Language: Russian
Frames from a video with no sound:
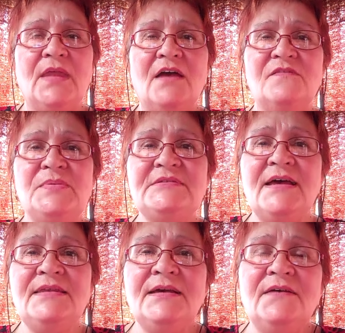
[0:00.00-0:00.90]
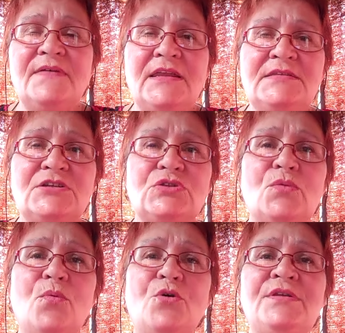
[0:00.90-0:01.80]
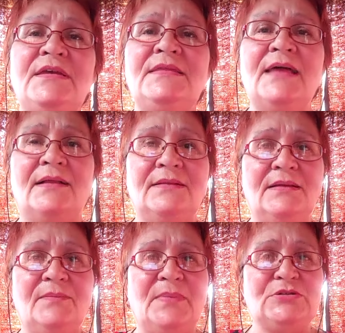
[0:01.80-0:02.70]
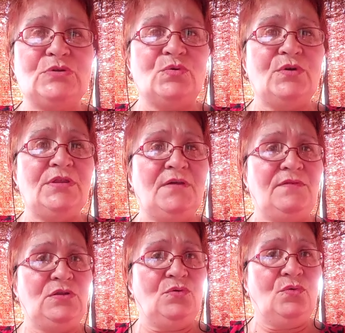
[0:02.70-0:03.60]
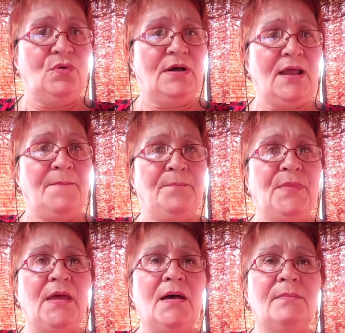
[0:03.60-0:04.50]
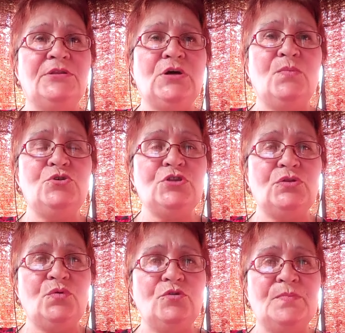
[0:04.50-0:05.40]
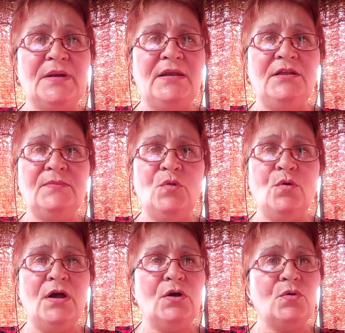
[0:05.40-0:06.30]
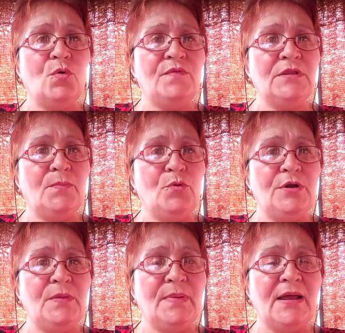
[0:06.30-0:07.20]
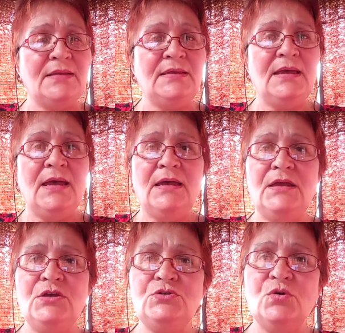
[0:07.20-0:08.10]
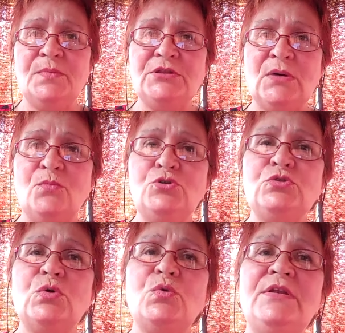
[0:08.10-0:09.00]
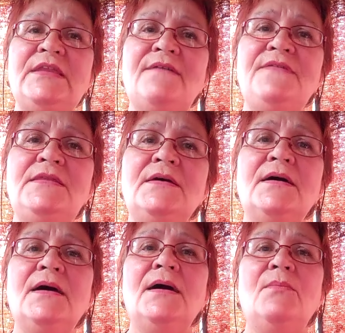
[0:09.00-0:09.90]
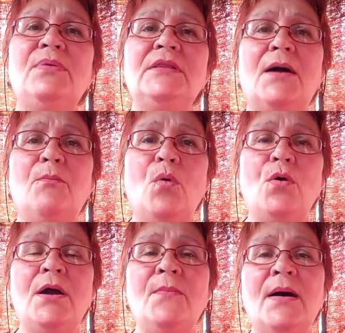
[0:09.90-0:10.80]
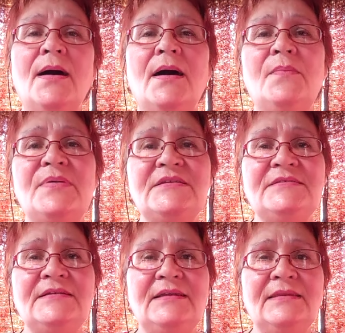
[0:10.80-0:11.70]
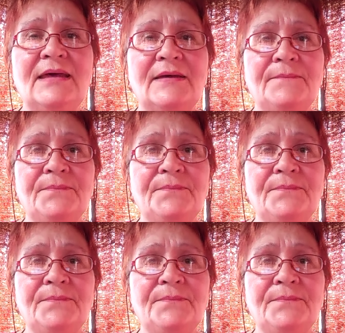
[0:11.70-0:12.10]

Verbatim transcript: В Писании говорится, что Бог не дал построить Давиду храм, потому что тот пролил много крови на поле брани, и еще потому, что роль Давида была Богом определена.